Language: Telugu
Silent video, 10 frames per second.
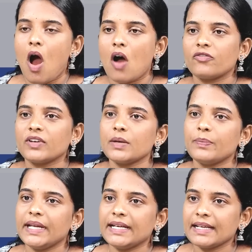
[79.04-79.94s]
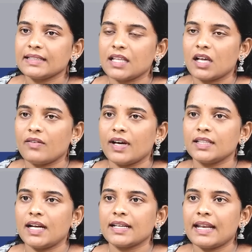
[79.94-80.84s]
ఆఫ్టర్ బీటెక్
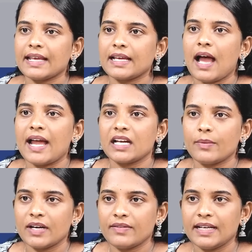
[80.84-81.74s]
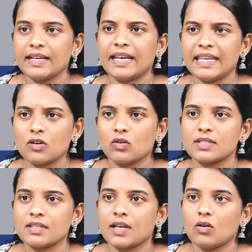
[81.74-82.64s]
తర్వాత అంటే లైక్ హైదరాబాద్ వెళ్ళి నేను ఈ
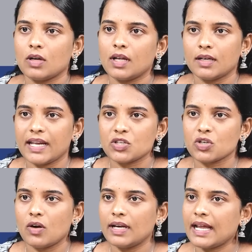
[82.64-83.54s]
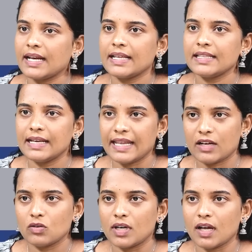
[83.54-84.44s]
కోర్స్ నేర్చుకోవాలి అనేది
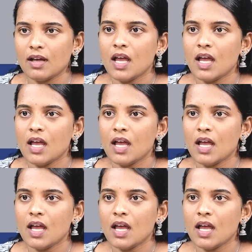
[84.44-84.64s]
లేకుండా